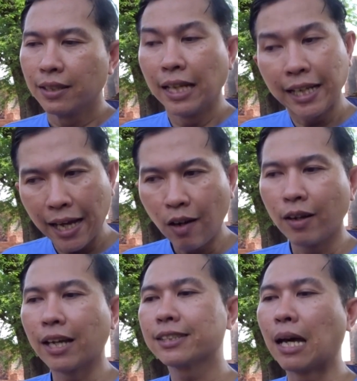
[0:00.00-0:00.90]
ในแง่ของ
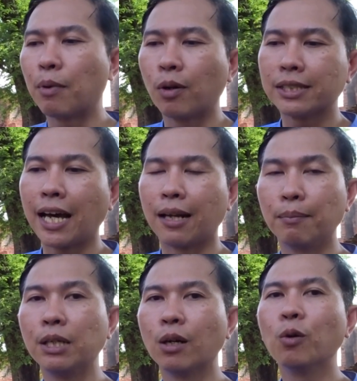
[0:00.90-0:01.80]
เอกสารประวัติศาสตร์
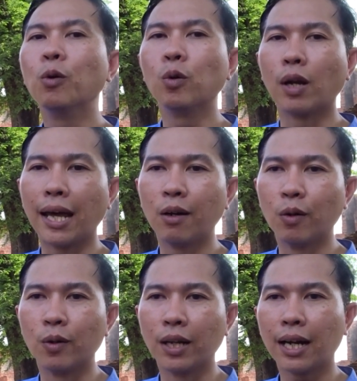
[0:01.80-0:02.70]
มีทั้งคู่อยู่แล้ว
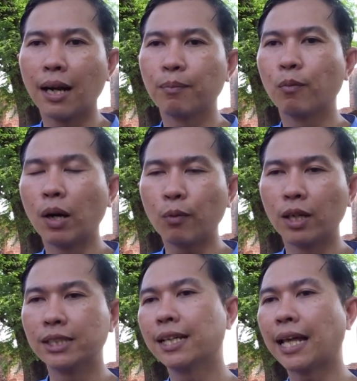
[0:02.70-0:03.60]
นะครับวัดว
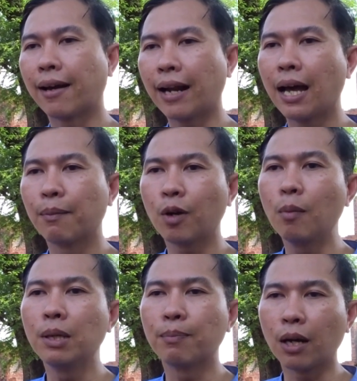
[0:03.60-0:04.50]
รเชษฐารามก็
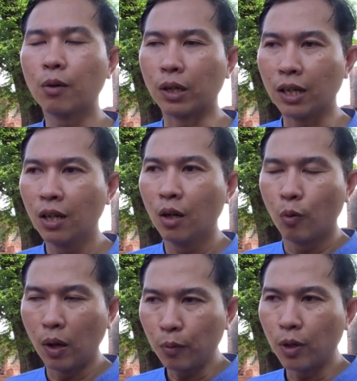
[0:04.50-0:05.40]
มีปรากฏ
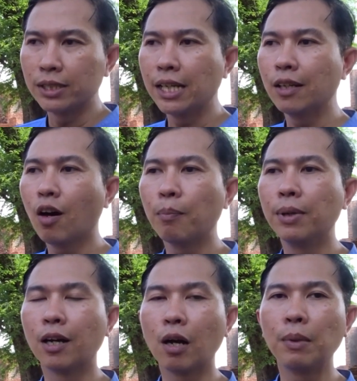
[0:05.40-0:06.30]
วัดวรเชษฐ์นอก
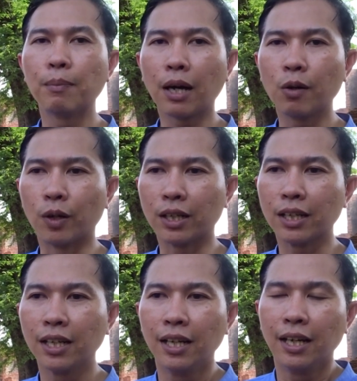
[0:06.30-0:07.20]
เมืองก็มีปรากฏ
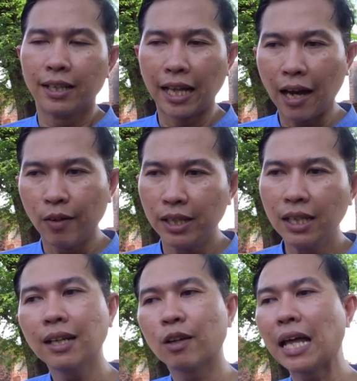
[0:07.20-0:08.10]
แต่คราวนี้
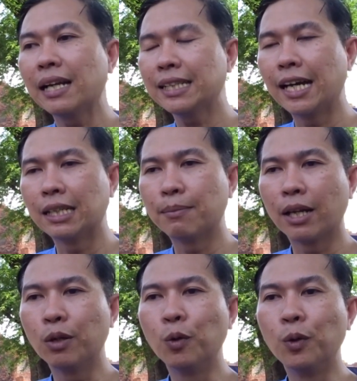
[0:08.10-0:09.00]
เราตั้งใจจะมา
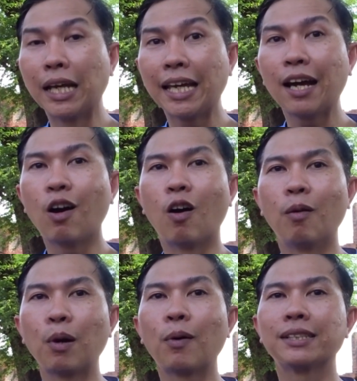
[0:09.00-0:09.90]
ดูในแง่ของ
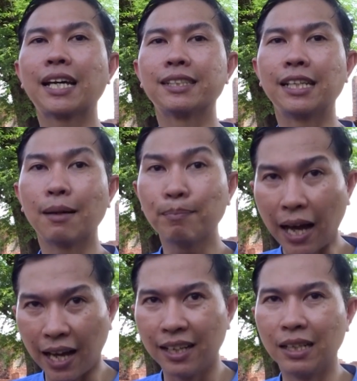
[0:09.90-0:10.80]
ประวัติศาสตร์ศิลปะ
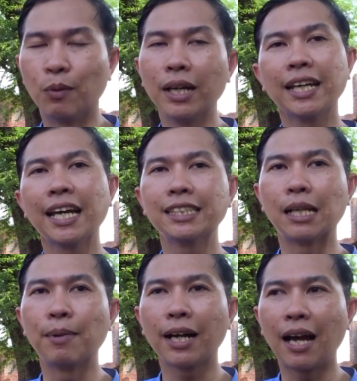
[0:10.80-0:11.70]
หรือว่าในแง่ศิล
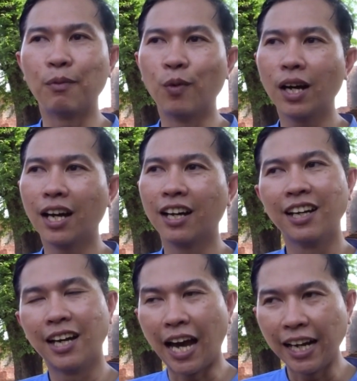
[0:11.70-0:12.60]
ปกรรมว่า
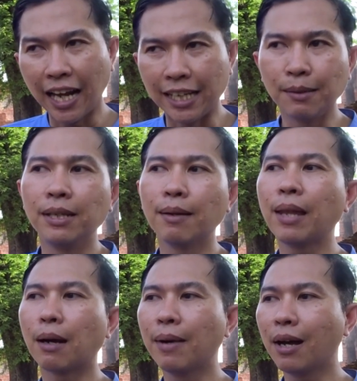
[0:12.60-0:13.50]
อันไหนจะมีน้ำห
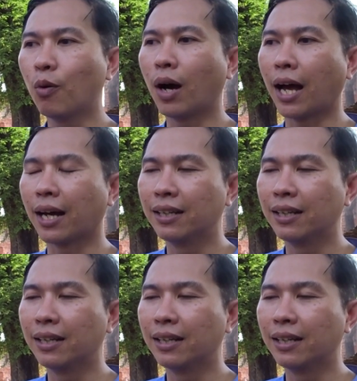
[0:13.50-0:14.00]
นักมากกว่า